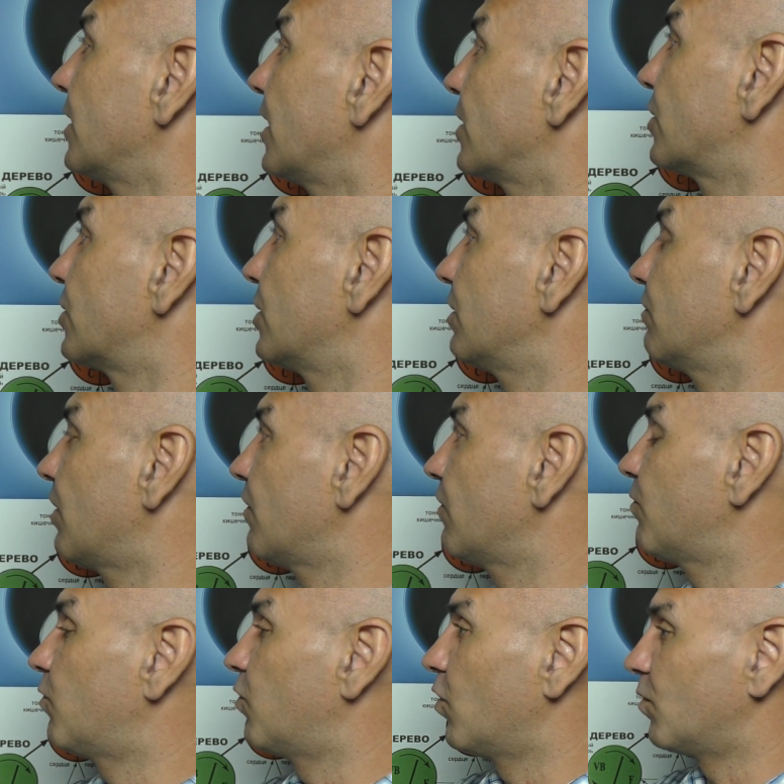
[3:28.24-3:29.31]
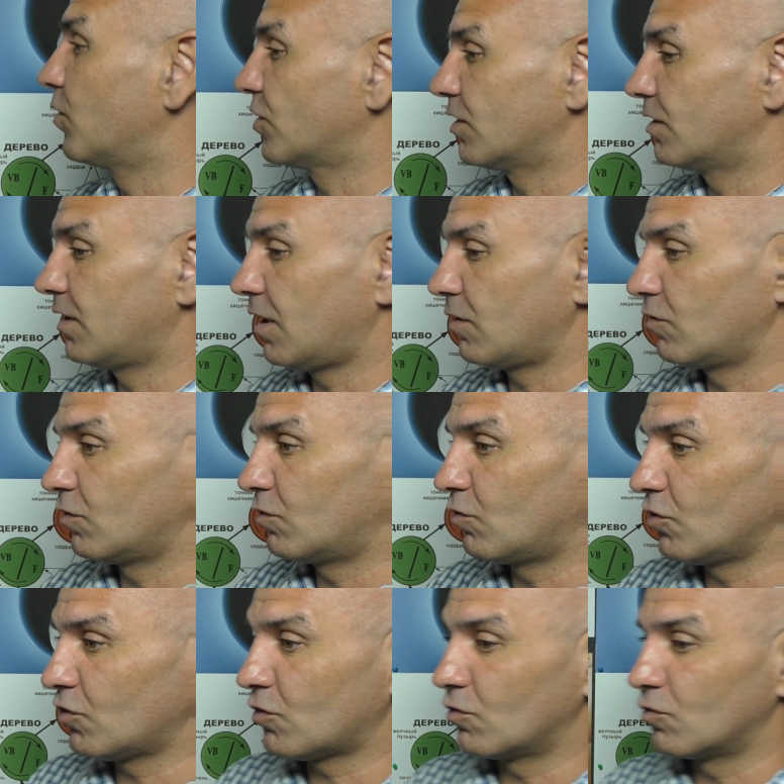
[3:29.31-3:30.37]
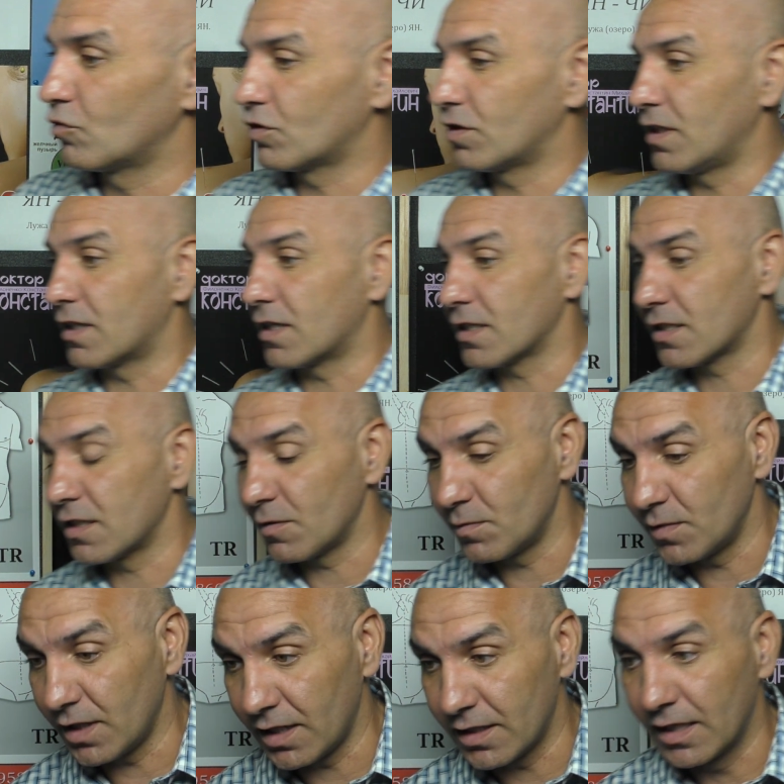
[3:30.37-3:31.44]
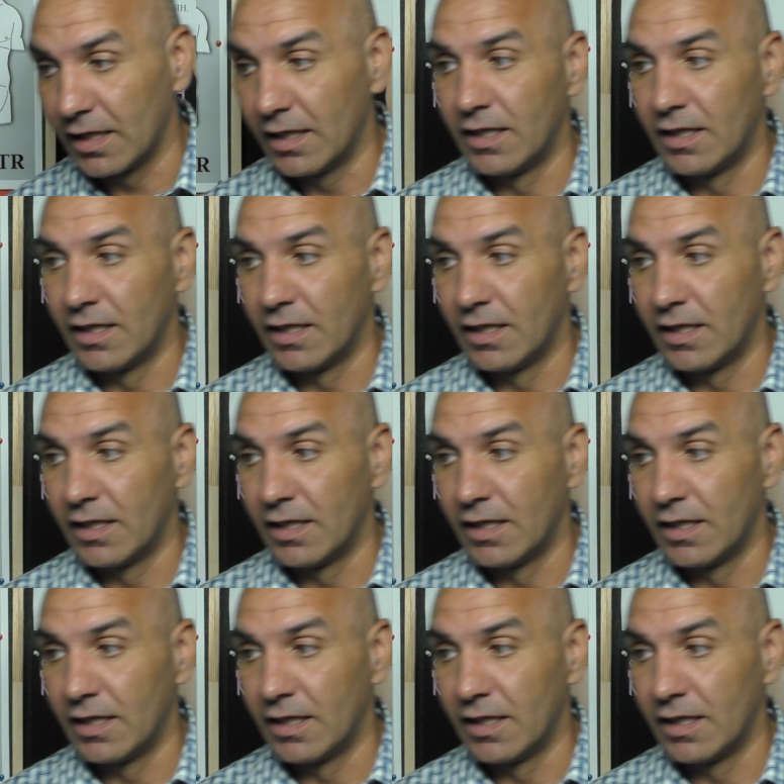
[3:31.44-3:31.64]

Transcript: Янчи вам в помощь. Данную точку нужно расслаблять.